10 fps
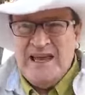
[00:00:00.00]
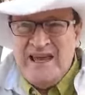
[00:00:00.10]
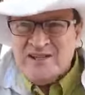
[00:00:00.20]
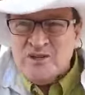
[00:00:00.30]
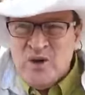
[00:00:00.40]

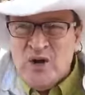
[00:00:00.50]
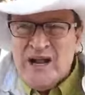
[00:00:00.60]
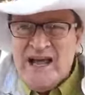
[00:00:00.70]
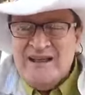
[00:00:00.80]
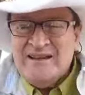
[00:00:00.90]
Es
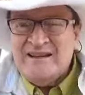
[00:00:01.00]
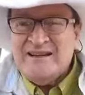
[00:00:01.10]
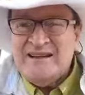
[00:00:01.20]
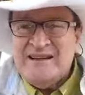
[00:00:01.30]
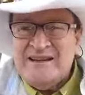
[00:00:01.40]
hora
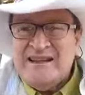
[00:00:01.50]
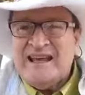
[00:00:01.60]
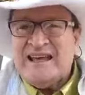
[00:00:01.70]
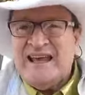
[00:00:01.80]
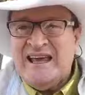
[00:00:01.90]

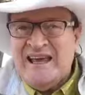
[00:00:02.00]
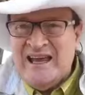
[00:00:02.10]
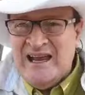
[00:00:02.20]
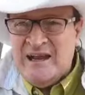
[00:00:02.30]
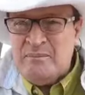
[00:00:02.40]
de que
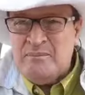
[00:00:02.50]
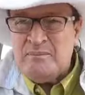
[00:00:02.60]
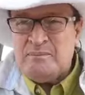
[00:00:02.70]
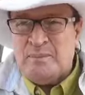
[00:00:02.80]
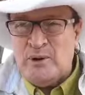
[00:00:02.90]
el
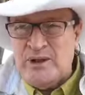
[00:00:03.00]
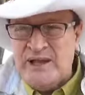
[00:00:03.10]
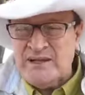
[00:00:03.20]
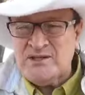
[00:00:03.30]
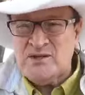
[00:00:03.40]

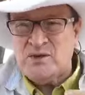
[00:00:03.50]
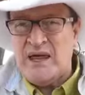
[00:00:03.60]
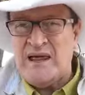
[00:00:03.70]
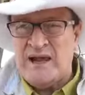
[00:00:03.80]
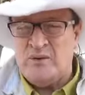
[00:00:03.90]
poder
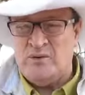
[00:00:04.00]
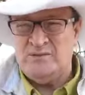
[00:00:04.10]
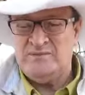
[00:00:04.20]
ciudadano